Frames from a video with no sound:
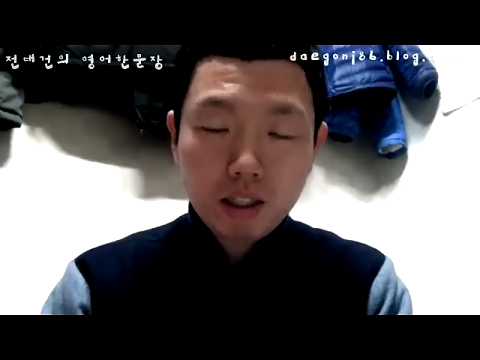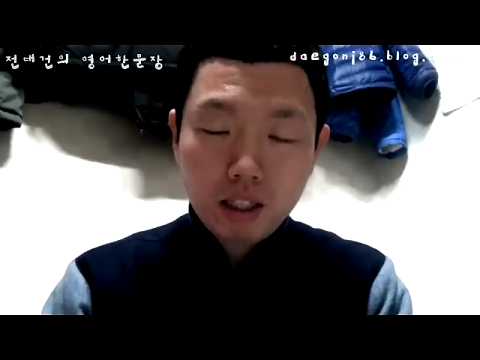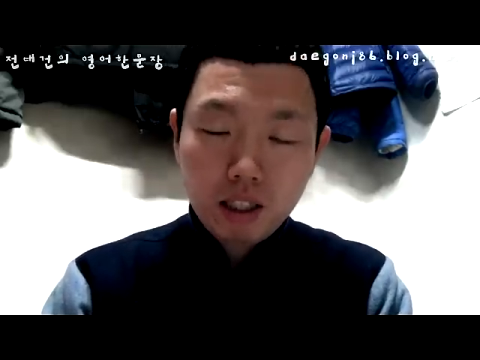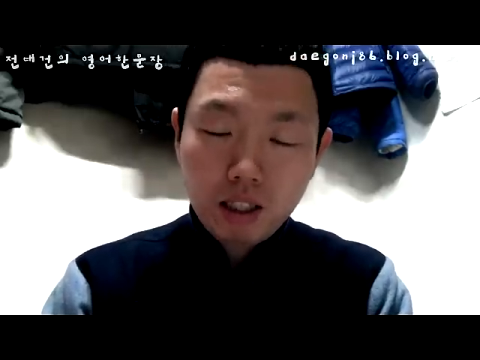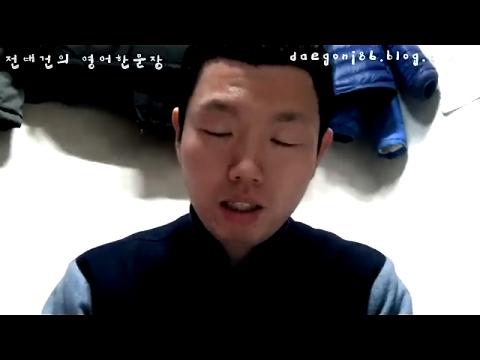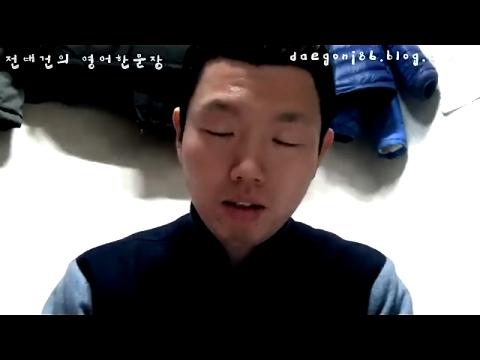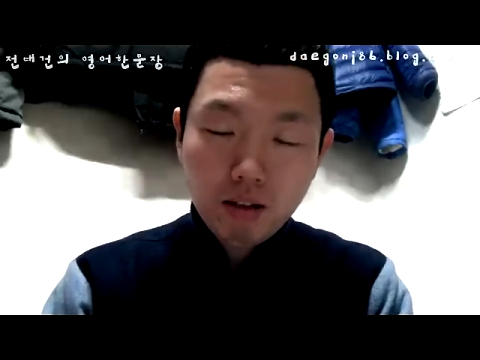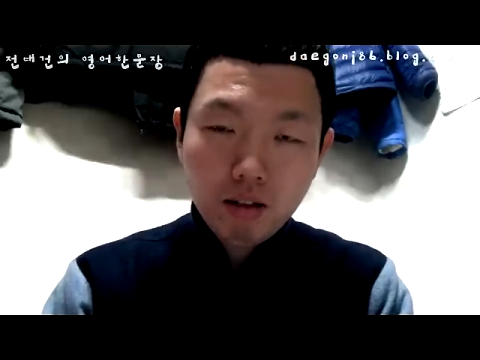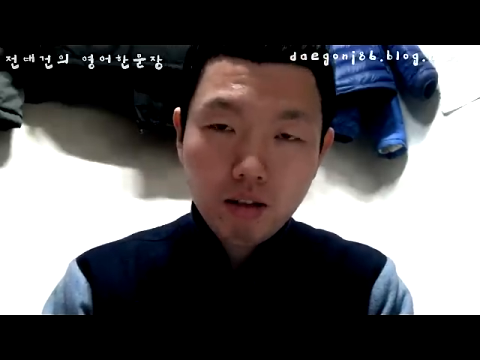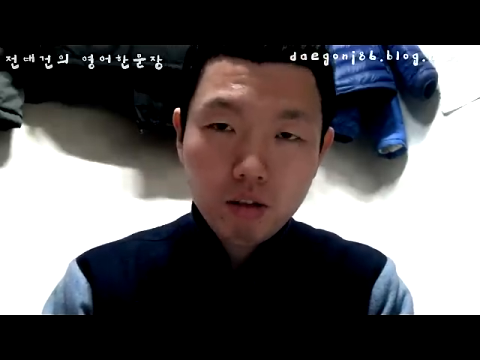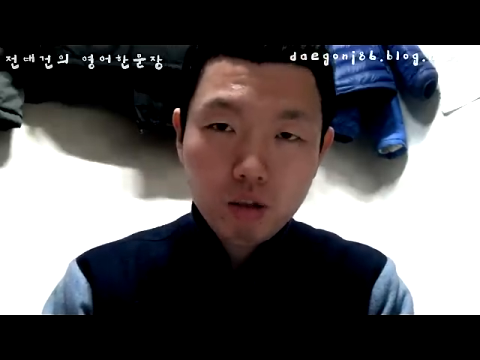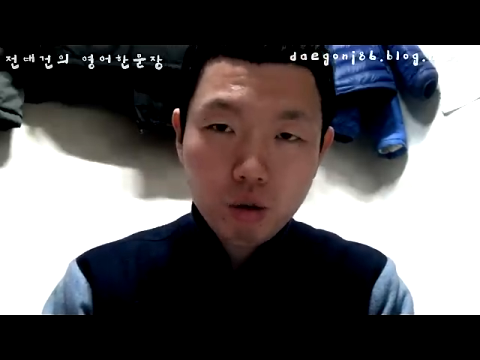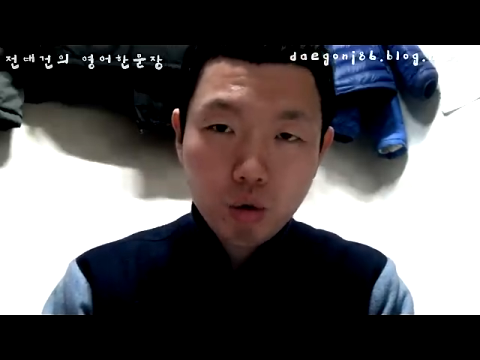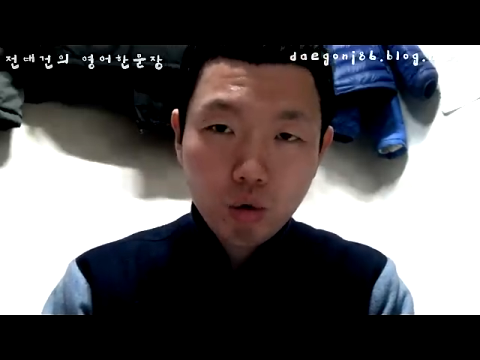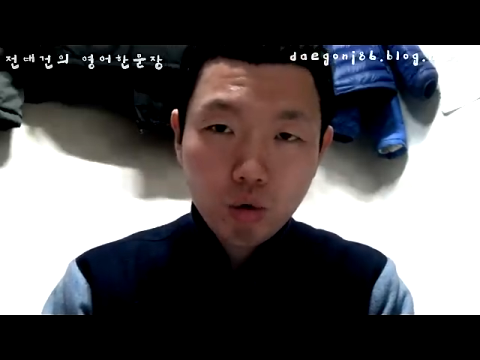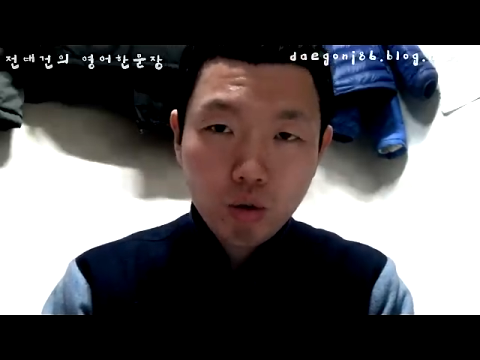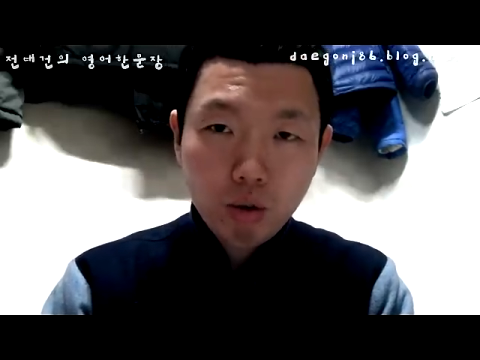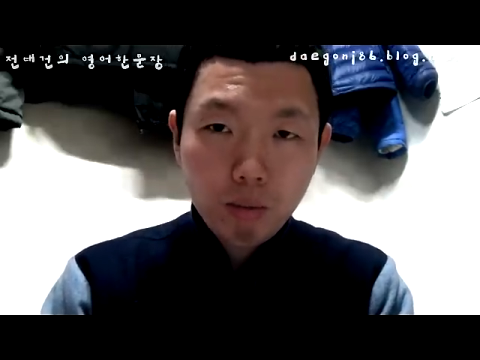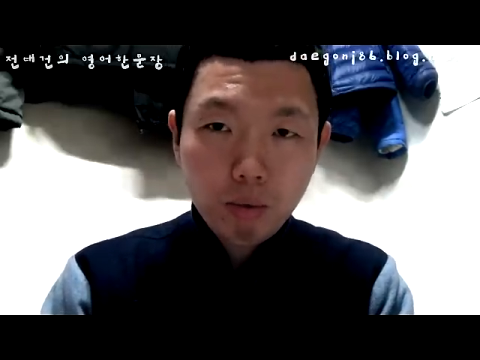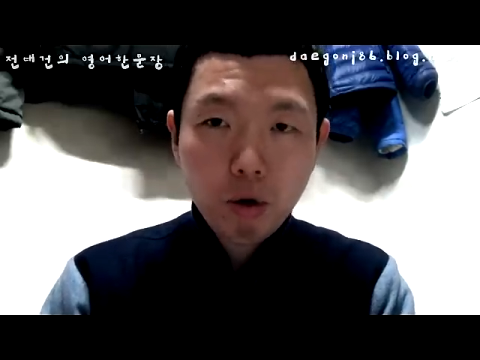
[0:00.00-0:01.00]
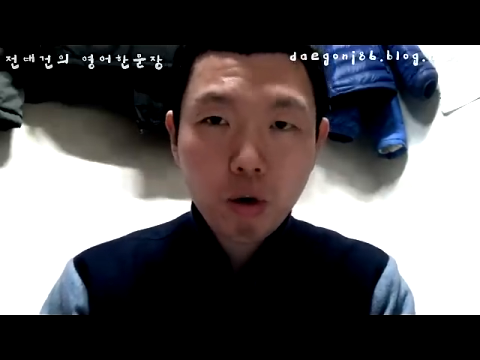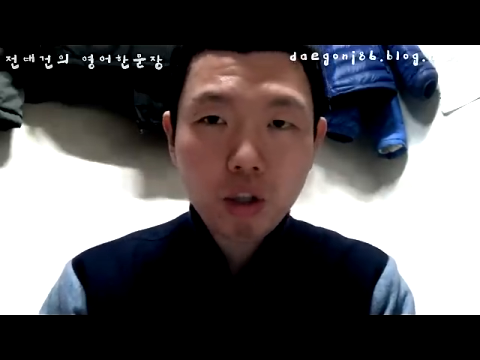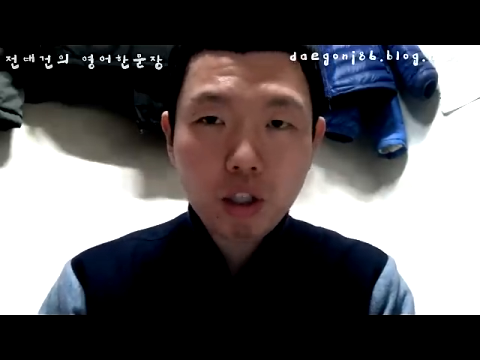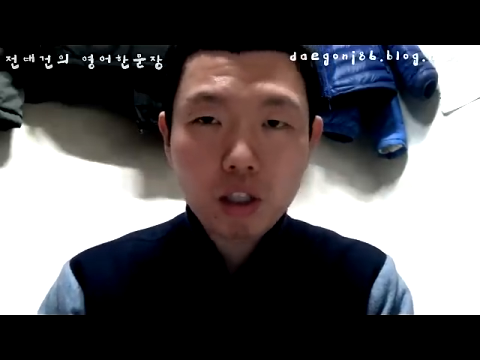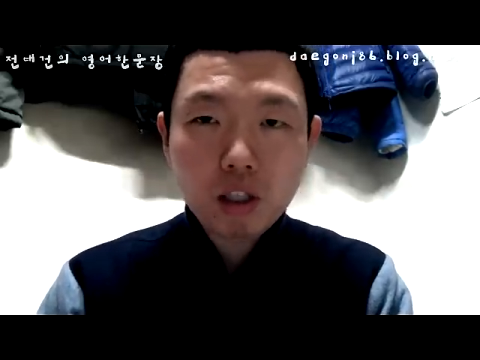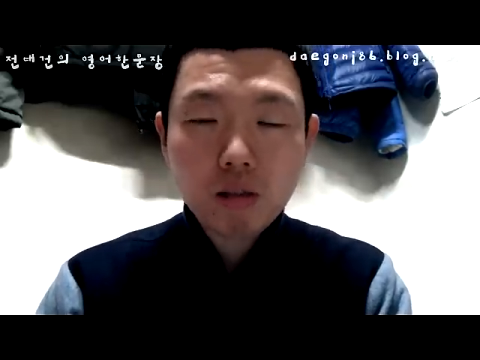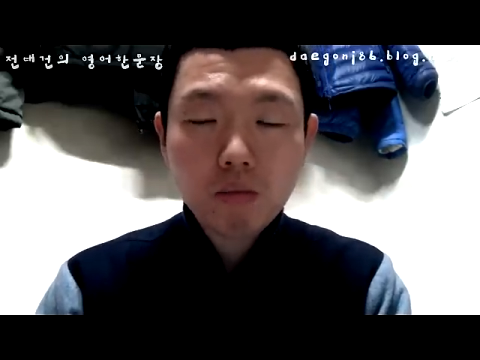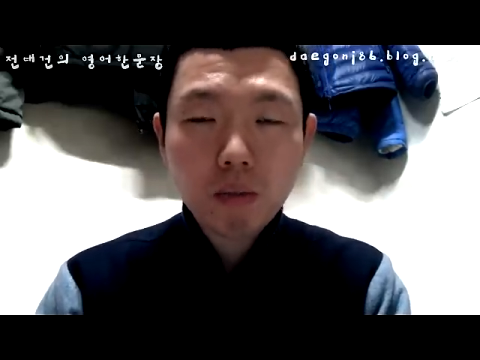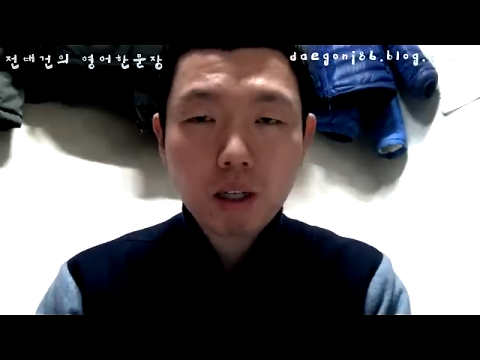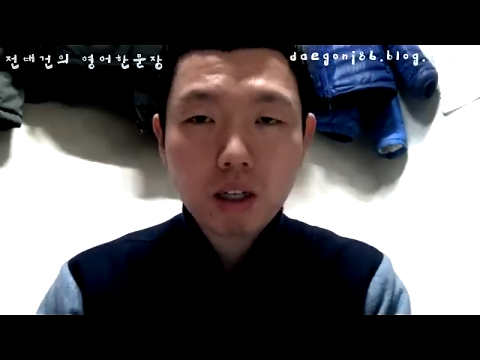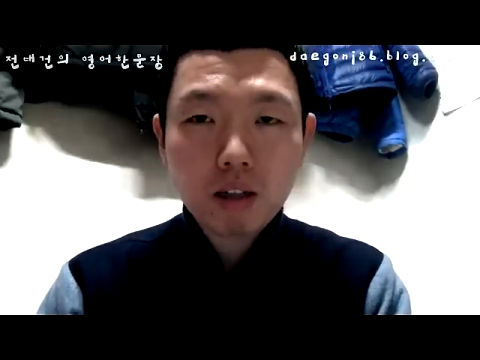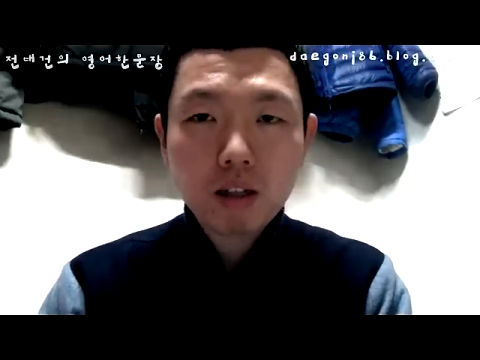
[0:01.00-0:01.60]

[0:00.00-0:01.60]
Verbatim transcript: 이런 거 정도의 표현이 있습니다